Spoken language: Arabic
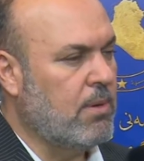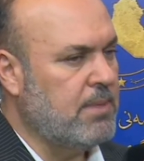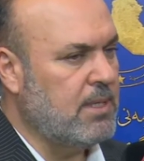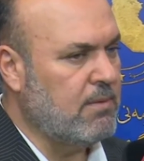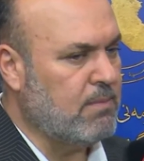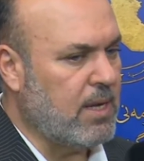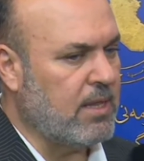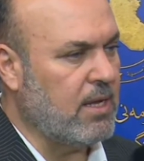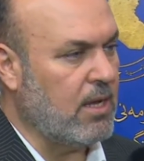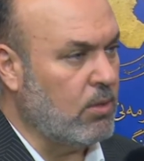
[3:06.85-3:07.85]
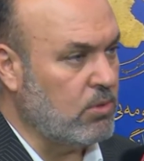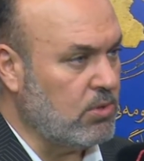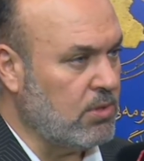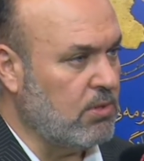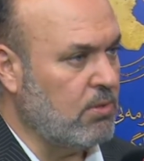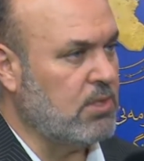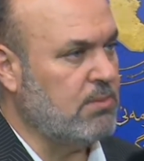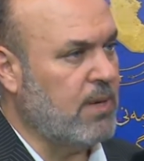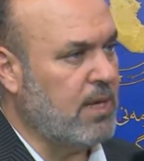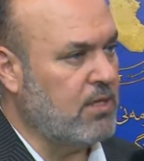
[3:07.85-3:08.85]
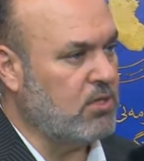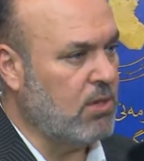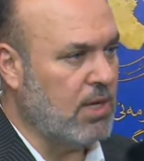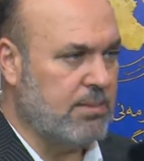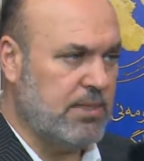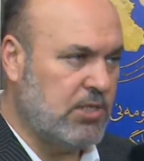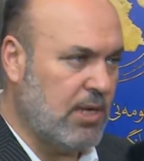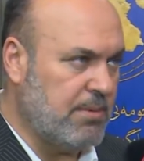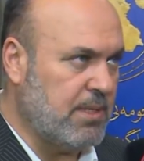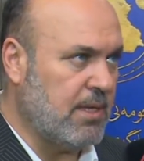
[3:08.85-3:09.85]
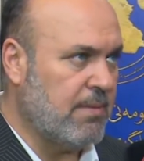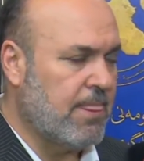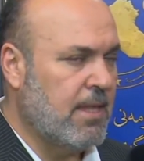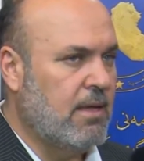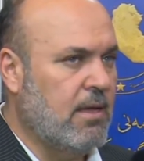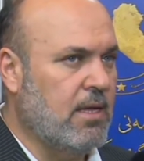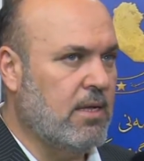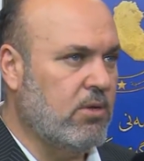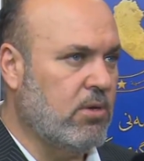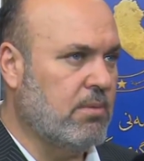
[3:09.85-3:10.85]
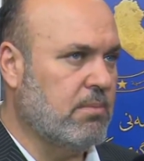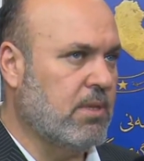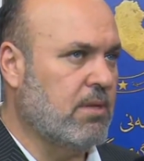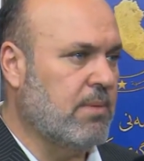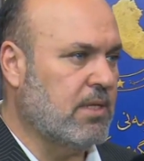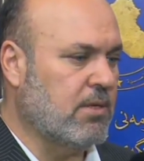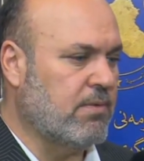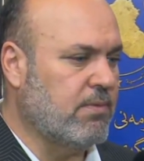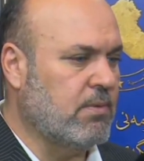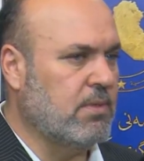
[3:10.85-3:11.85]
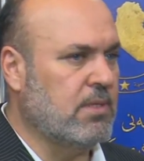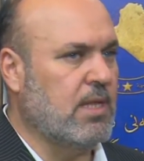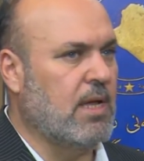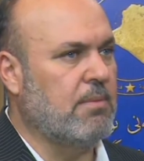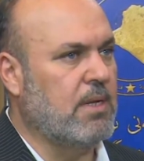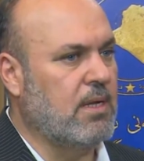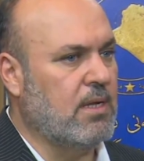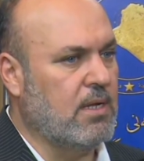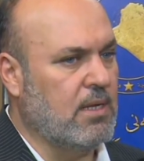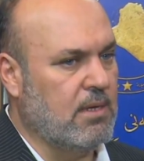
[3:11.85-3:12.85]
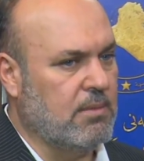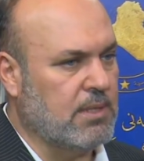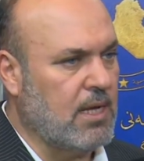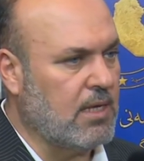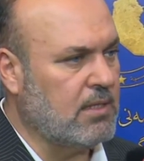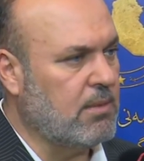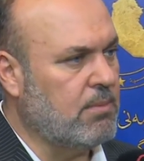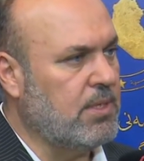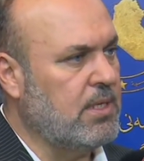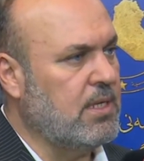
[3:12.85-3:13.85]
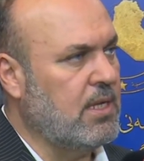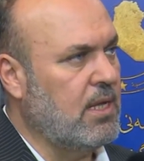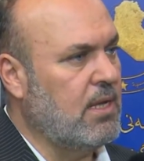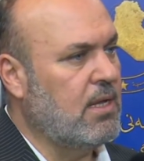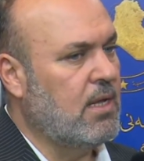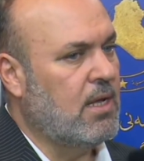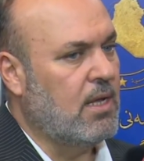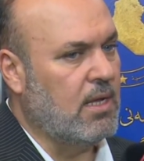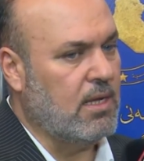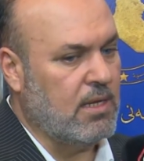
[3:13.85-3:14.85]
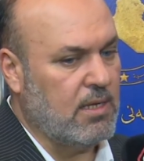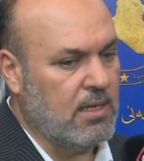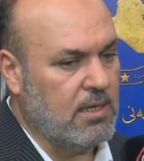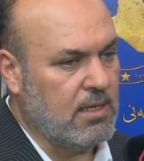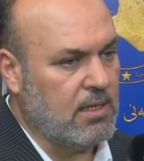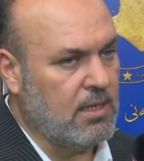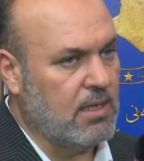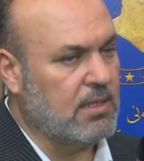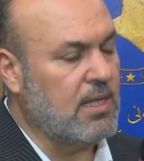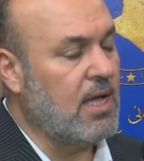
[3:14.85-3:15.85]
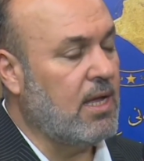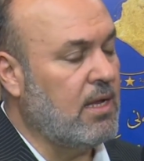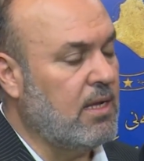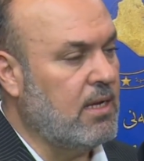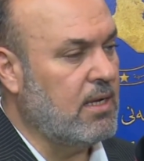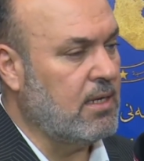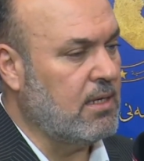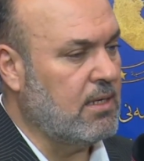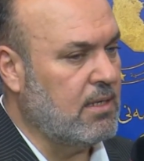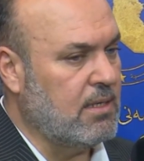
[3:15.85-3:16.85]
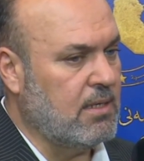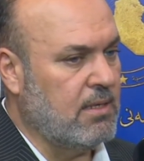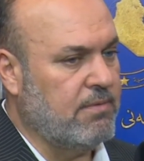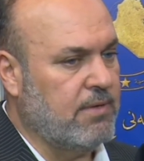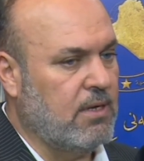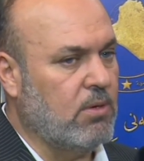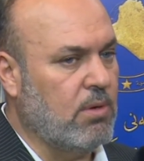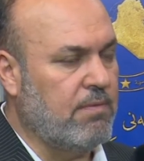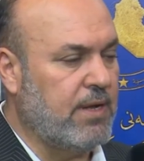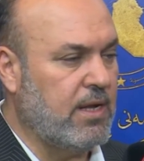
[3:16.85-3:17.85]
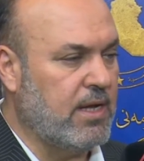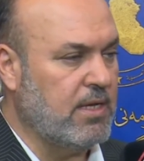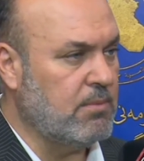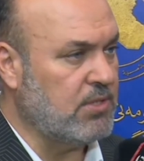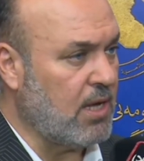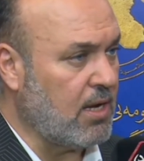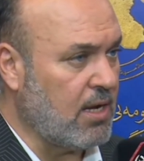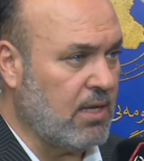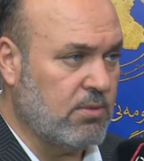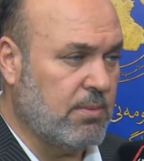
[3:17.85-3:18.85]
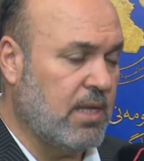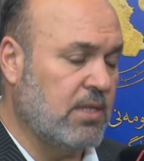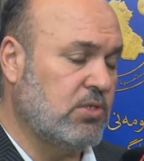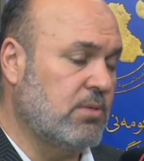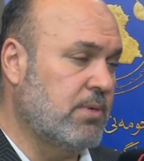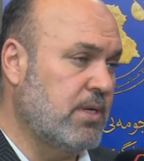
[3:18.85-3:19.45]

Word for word: هو ببعض الاوجه وبعض الجوانب ايجابيه احنا اليوم مثل ما تعرفون دعم البطاقه التموينيه آه، اعطاء الـ الـ الاخوه الفلاحين مستحقاتهم هذا شيء نعم.